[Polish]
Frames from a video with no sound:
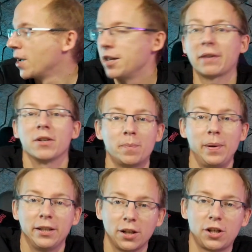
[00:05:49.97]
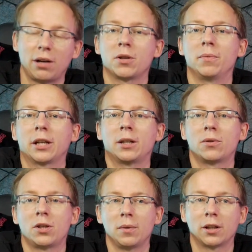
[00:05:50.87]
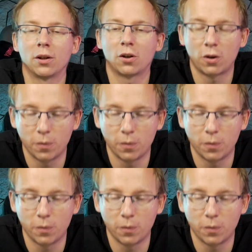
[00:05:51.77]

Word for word: Tak więc będę chciał, żeby na tym streamie ten